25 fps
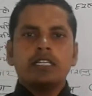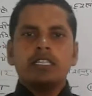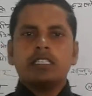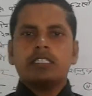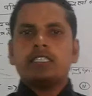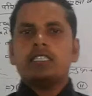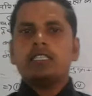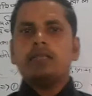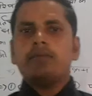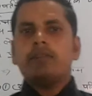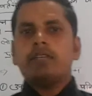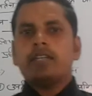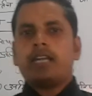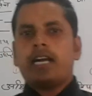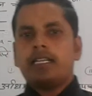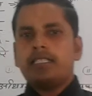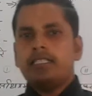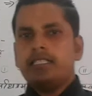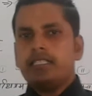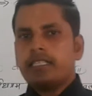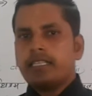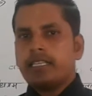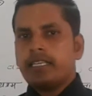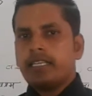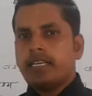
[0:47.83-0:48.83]
किसी भी
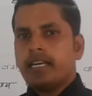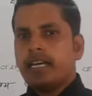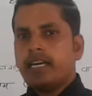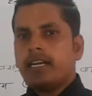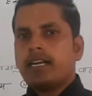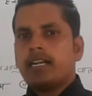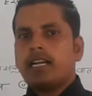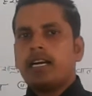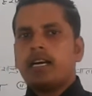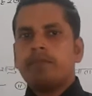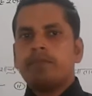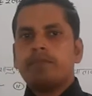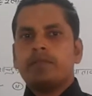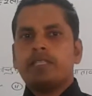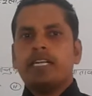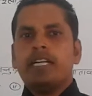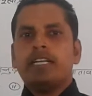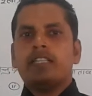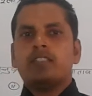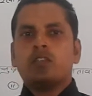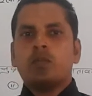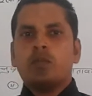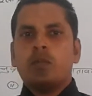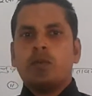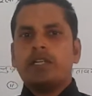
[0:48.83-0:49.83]
राज्य के अगर आप
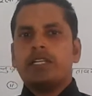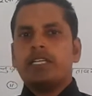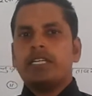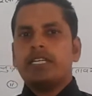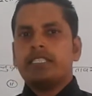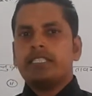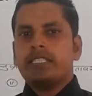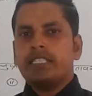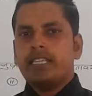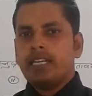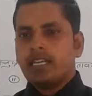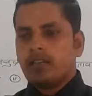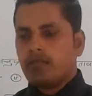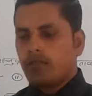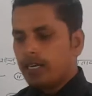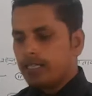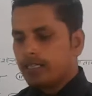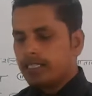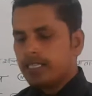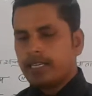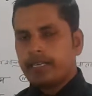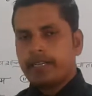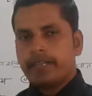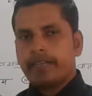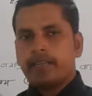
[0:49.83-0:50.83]
टेट सुपर टेट की अगर
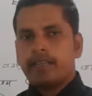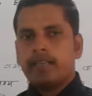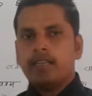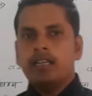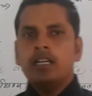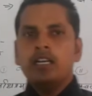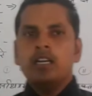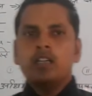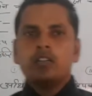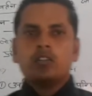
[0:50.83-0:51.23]
बात करेंगे